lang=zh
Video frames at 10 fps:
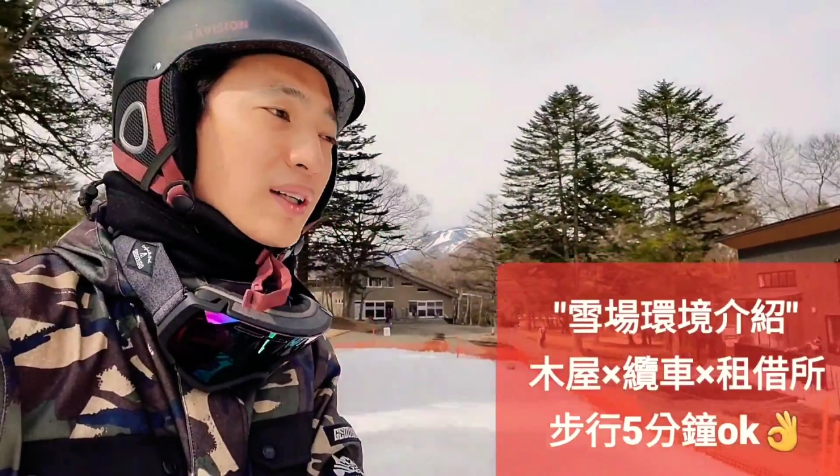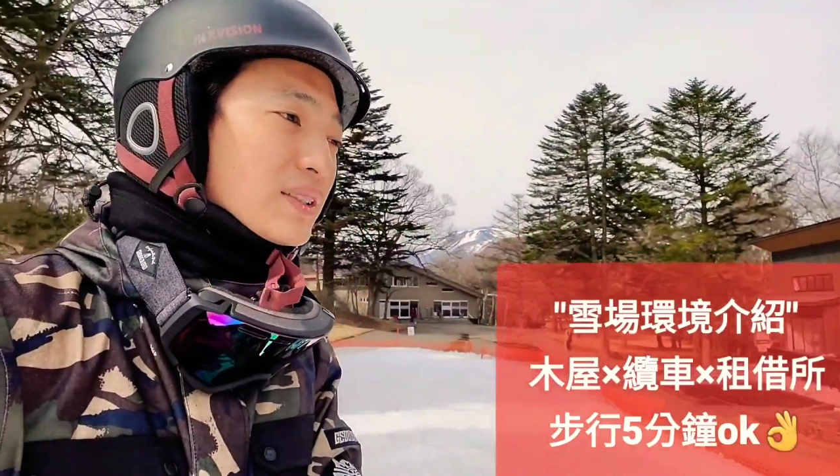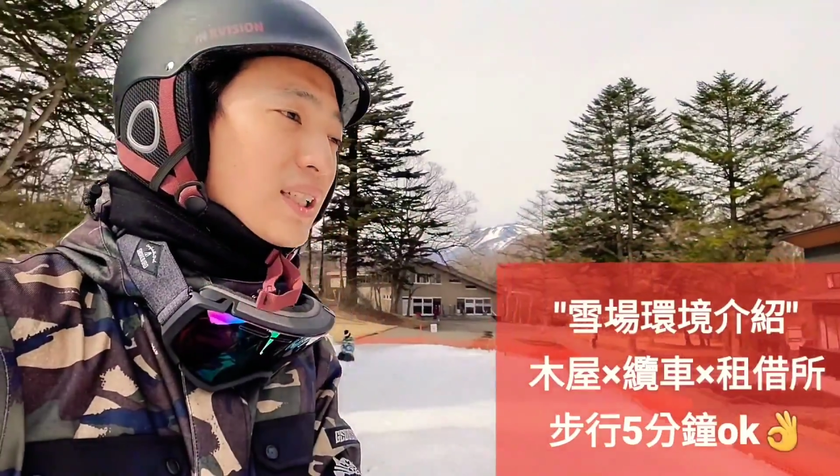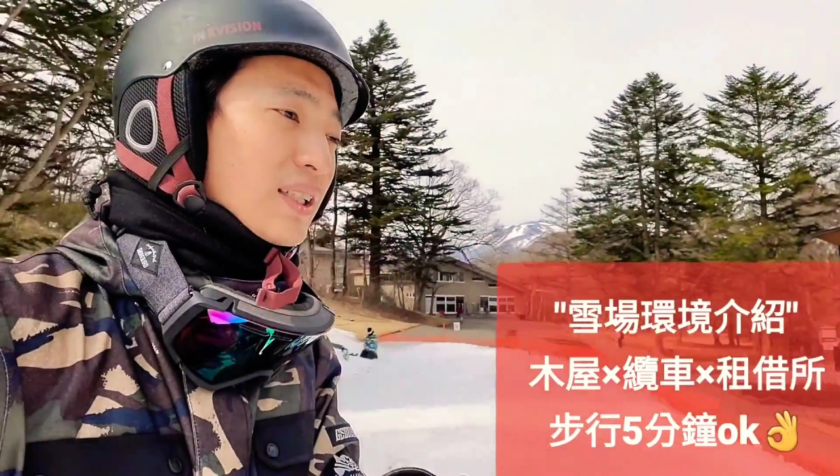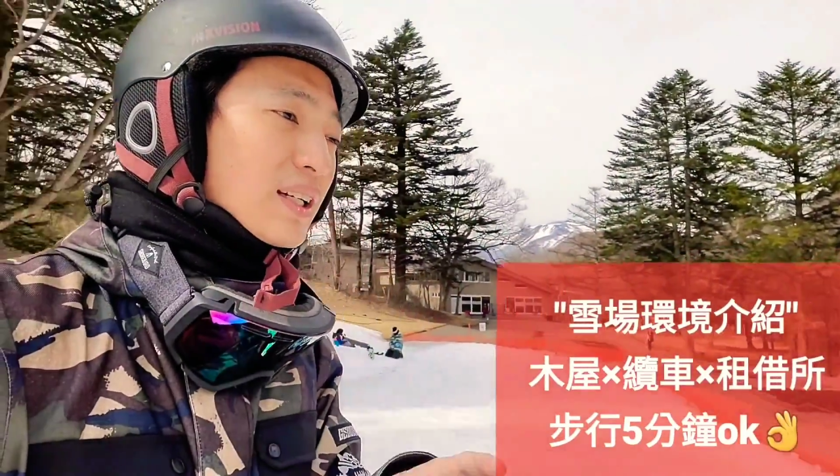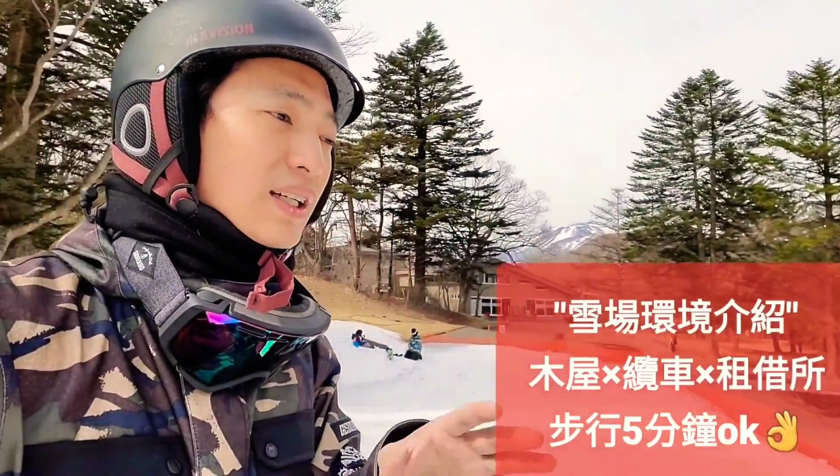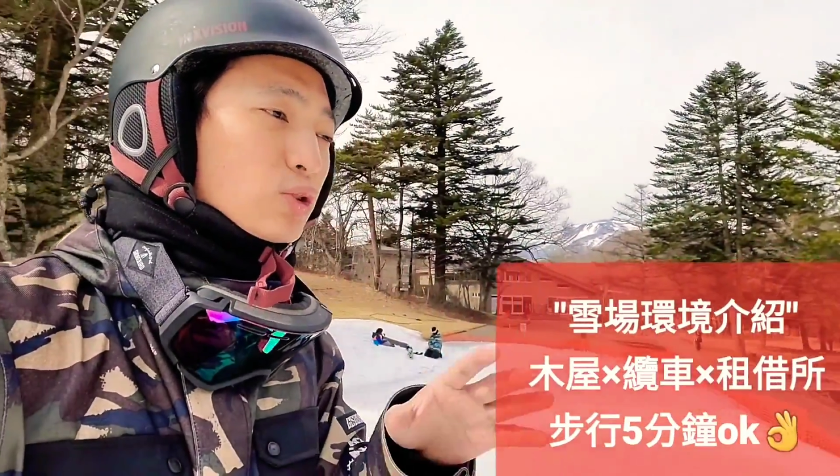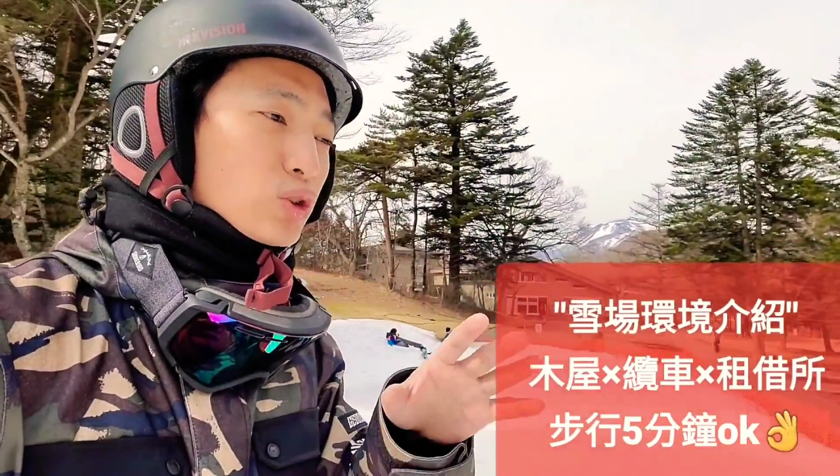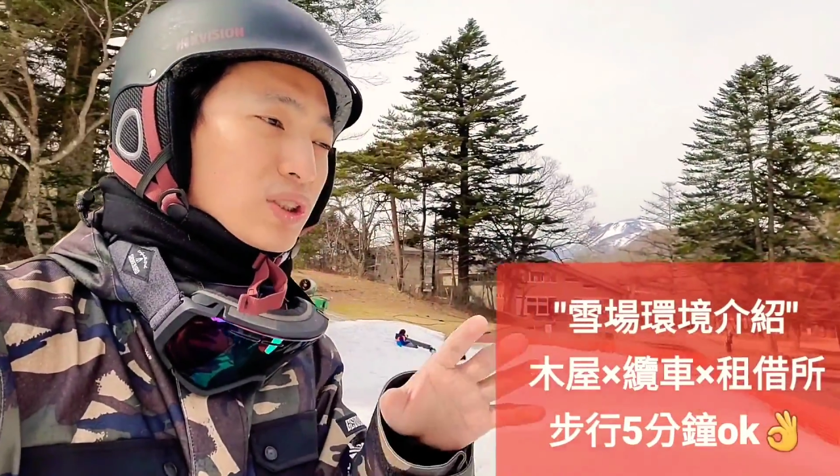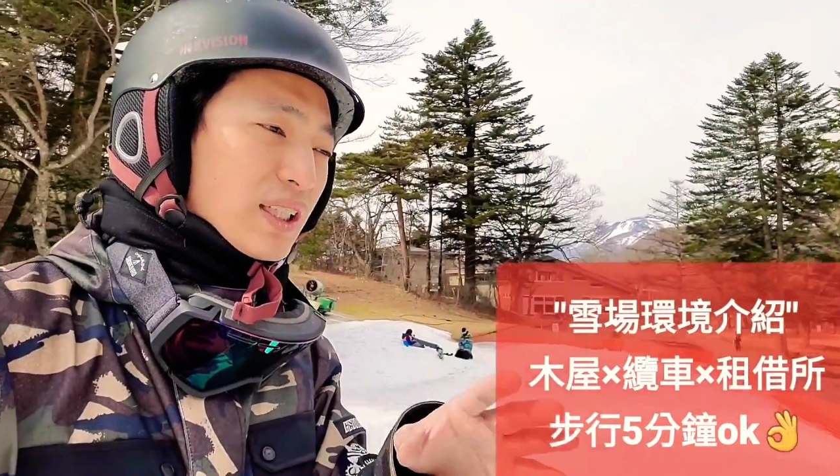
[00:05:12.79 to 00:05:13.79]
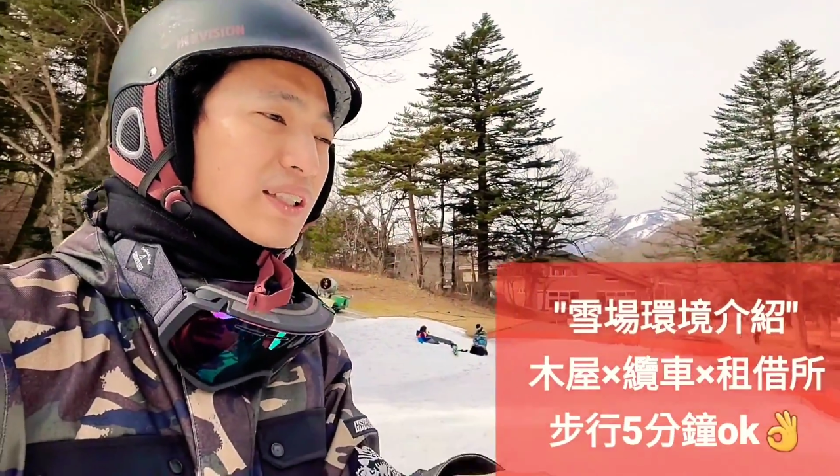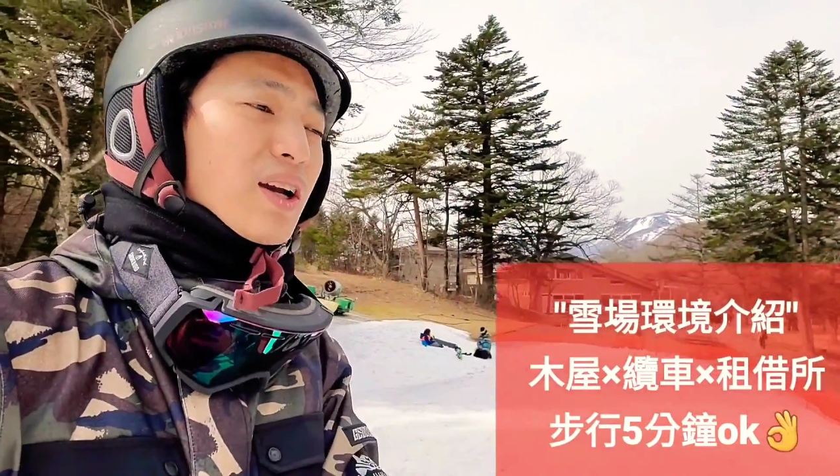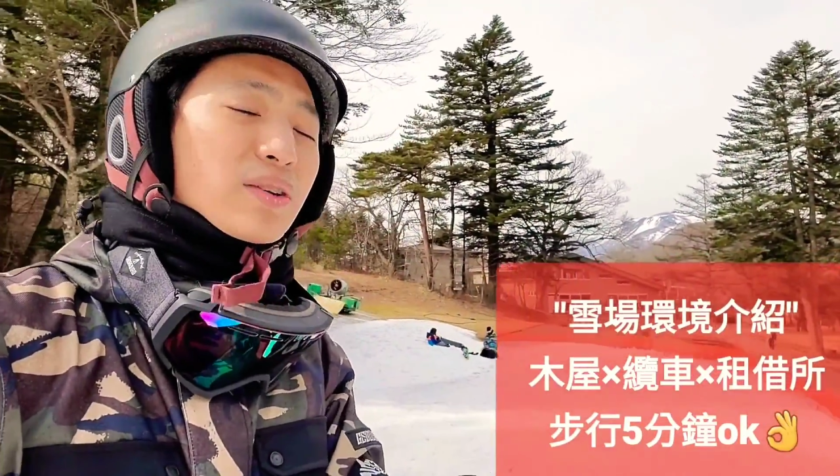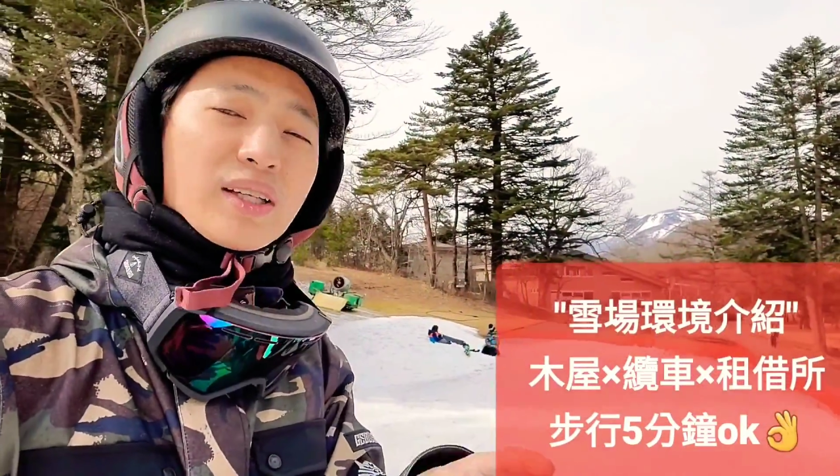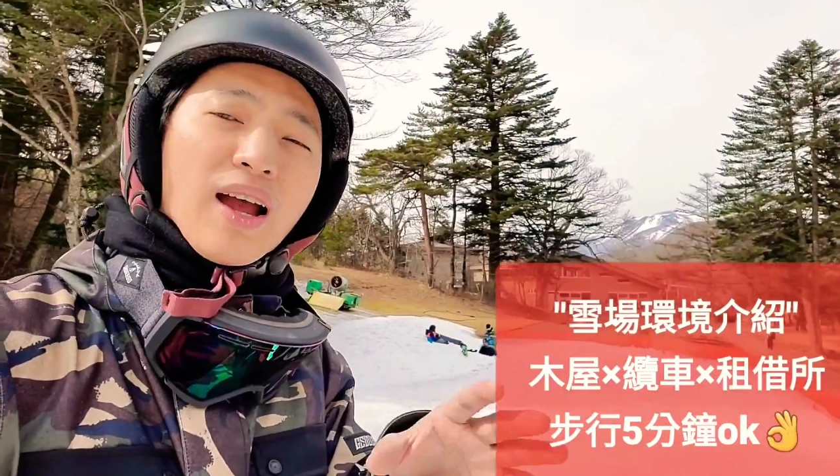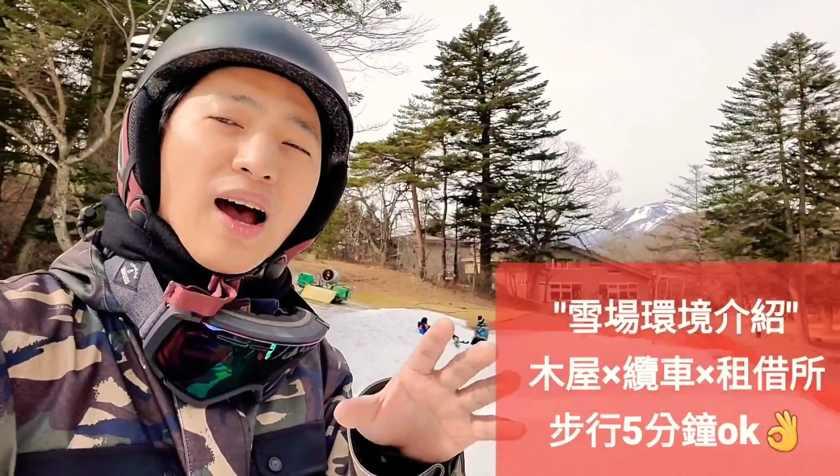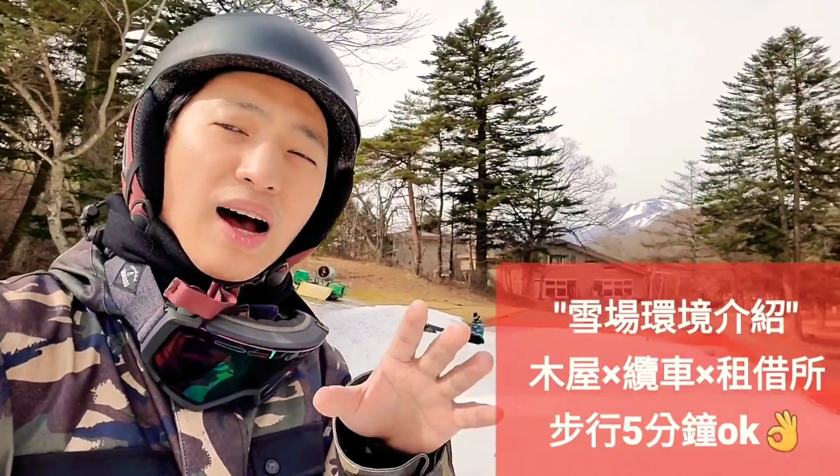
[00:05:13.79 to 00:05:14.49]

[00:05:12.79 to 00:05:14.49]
而且呢，可以省掉你